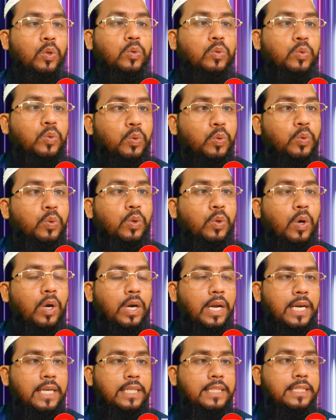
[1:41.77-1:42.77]
দূর
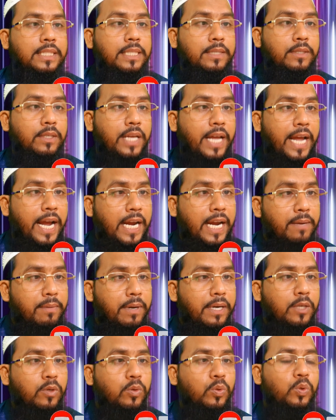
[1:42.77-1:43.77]
করার যে
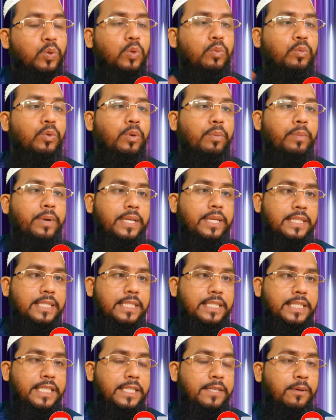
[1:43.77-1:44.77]
একেবারে গুরুত্বপূর্ণ
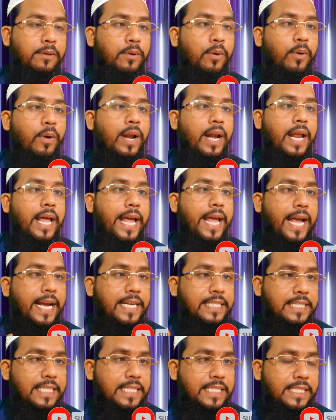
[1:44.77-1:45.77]
মেডিসিন সেটি হলো
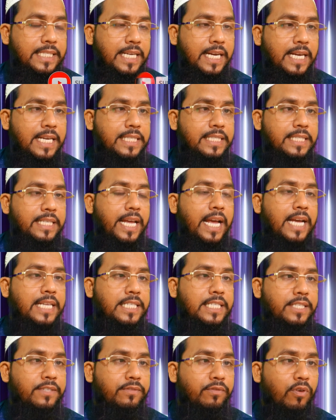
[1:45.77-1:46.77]
অ্যাগনাস্টাস
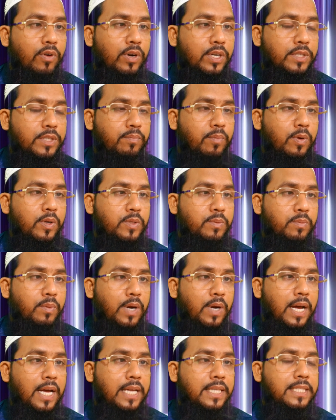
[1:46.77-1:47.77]
অ্যাসিড ফস
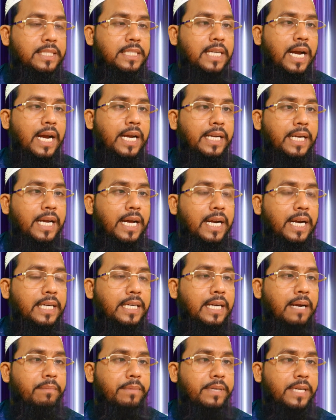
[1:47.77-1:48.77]
ফসফরাস চায়না
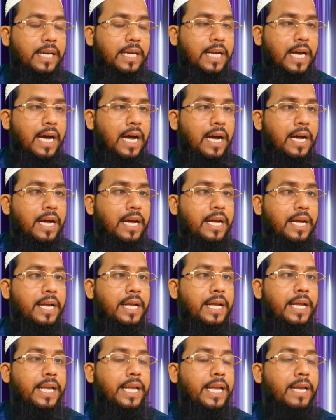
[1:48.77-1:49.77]
ডামিয়ানা
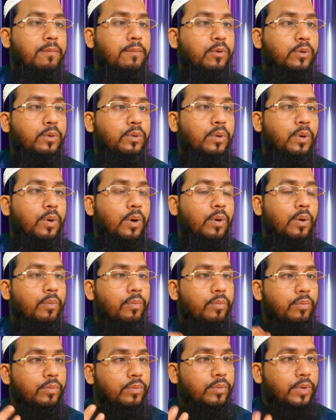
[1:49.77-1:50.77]
এমন
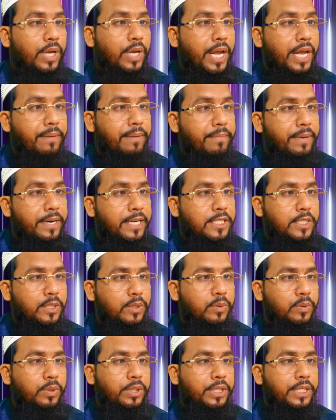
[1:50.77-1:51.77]
এই
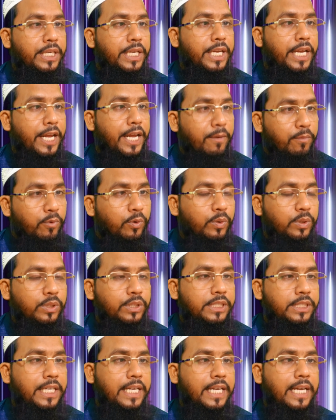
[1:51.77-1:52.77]
মেডিসিনগুলি এমন
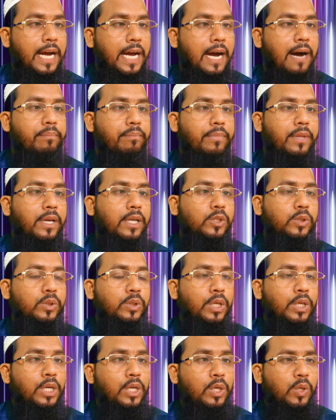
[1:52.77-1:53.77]
যে আপনার
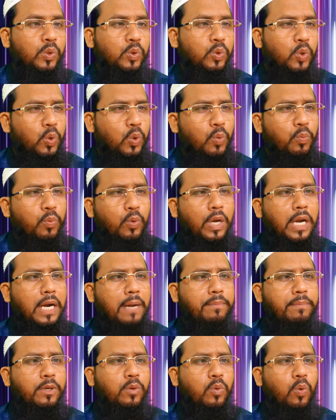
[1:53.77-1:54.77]
যত প্রকার
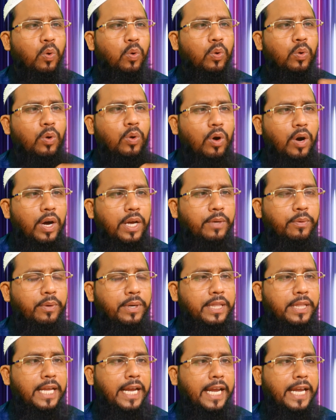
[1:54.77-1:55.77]
আপনি ক্ষয়
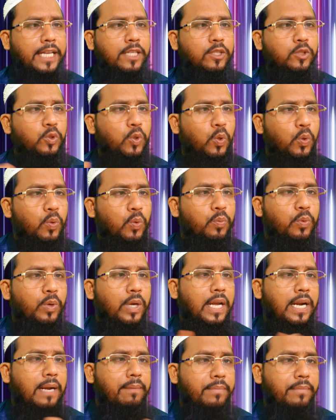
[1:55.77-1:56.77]
করে থাকেন যত
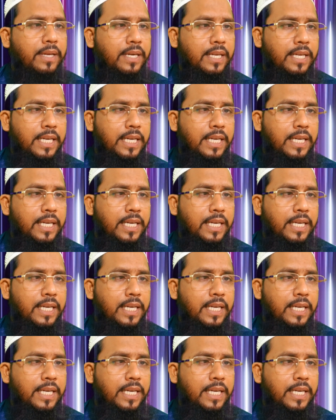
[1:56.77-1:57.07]
প্রকার আপনার